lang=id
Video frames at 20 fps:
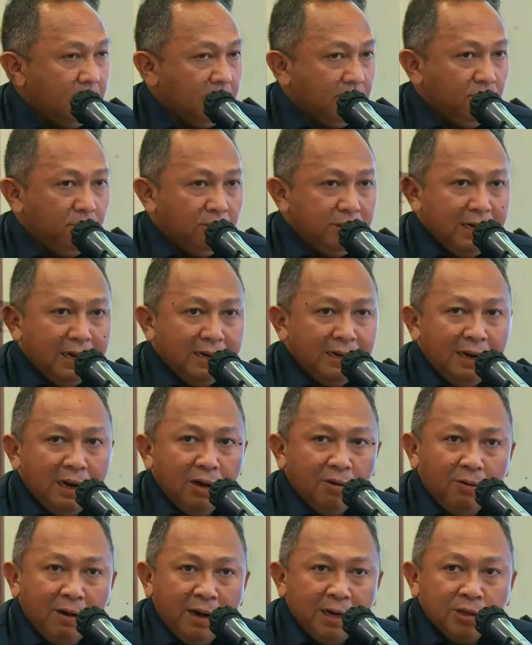kemudian
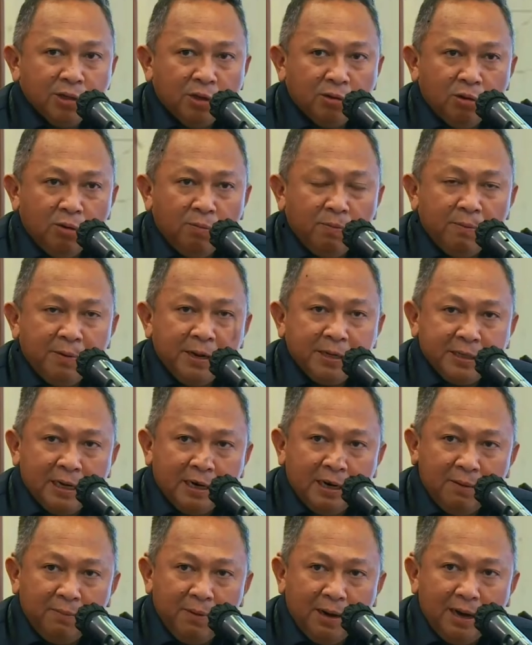dilakukan suatu
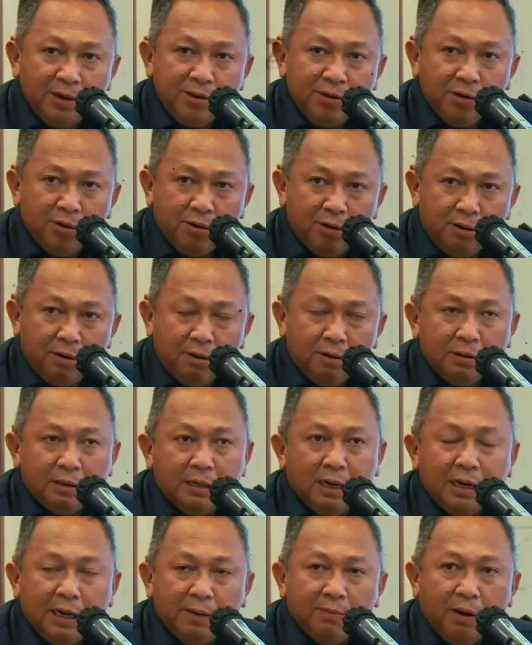pemeriksaan lebih lanjut
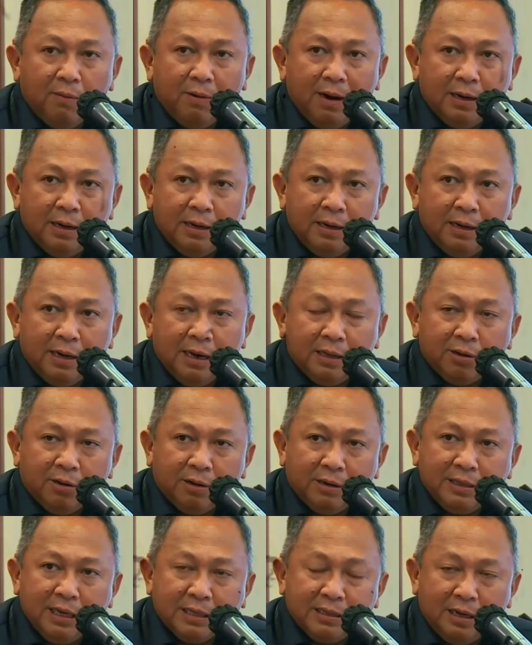ya dibawa ke
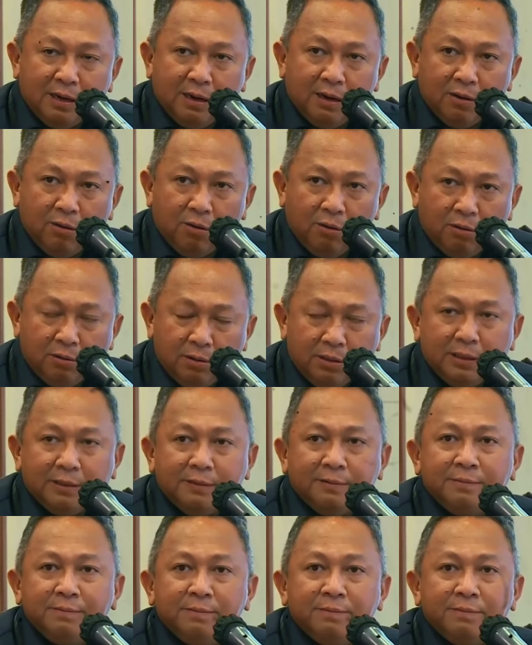kantor Kejaksaan Agung
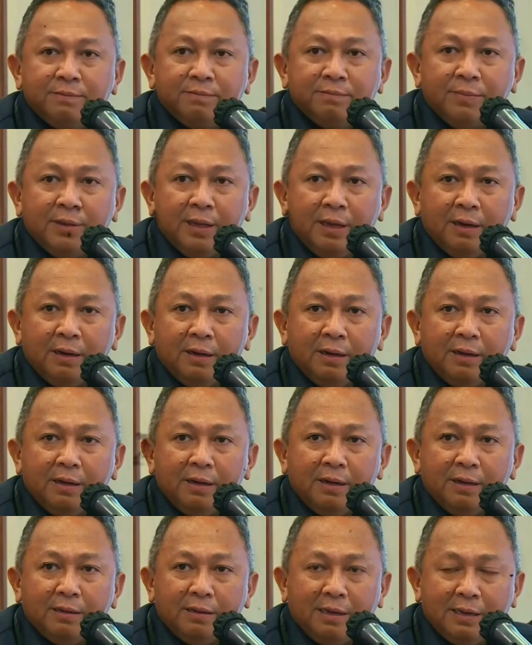ya,
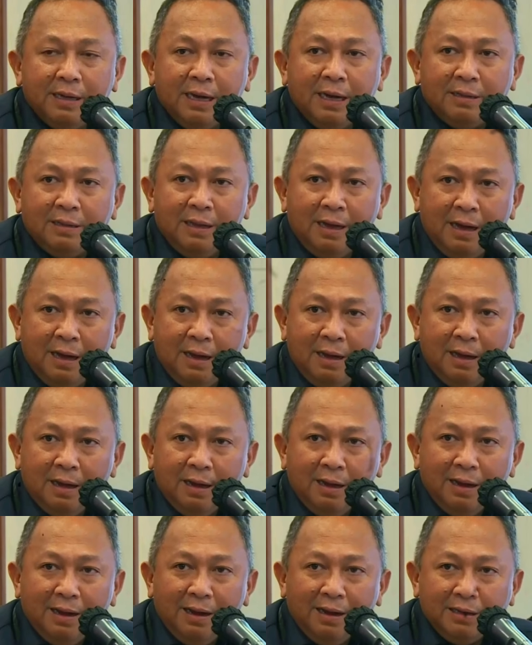ternyata
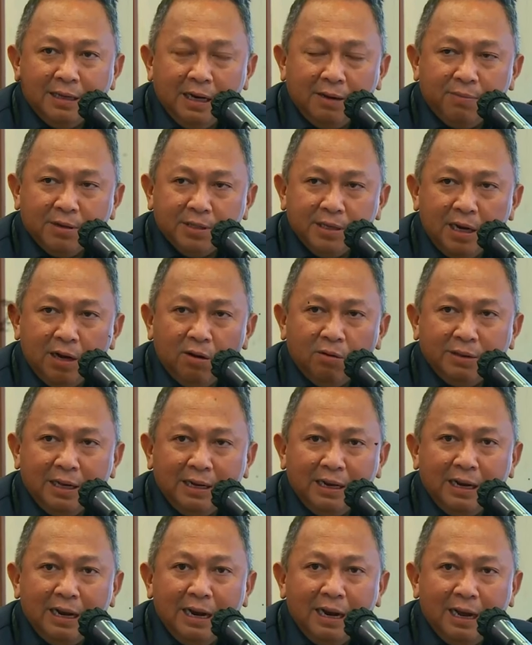yang
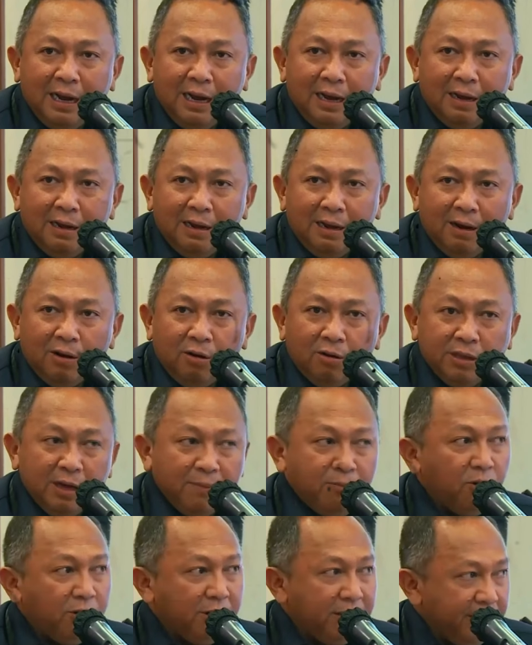bersangkutan adalah anggota
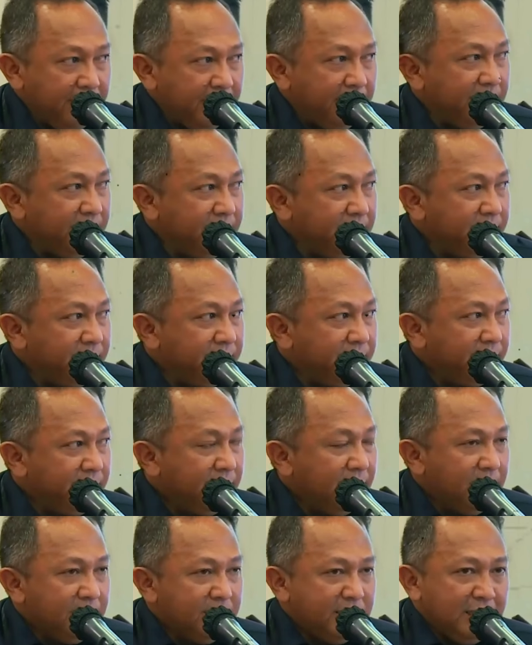Polri.
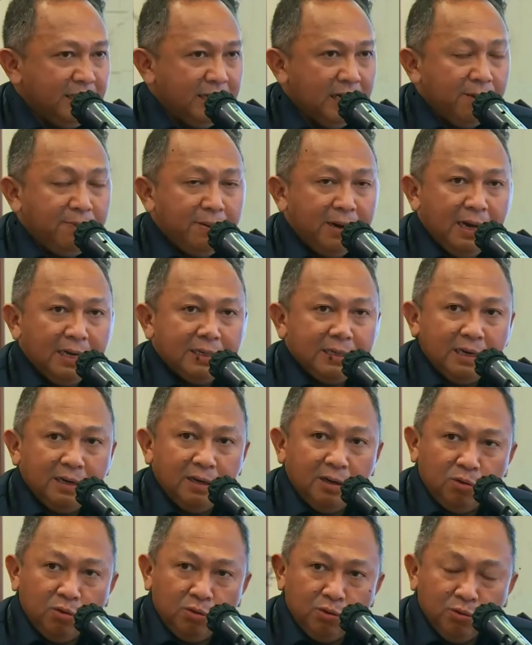Sehingga pada
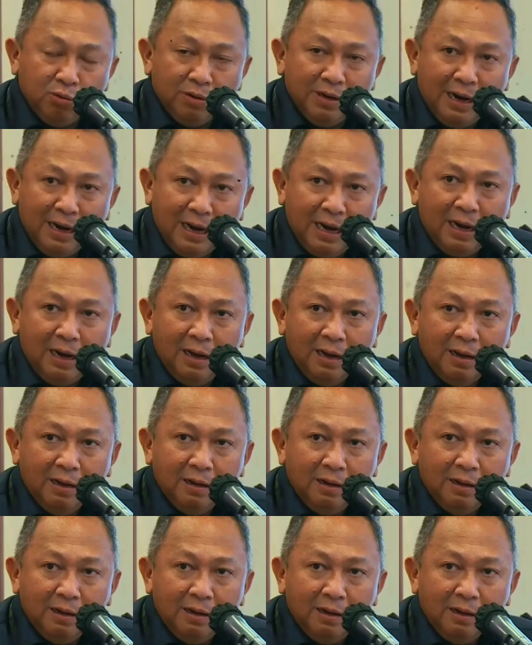saat itu juga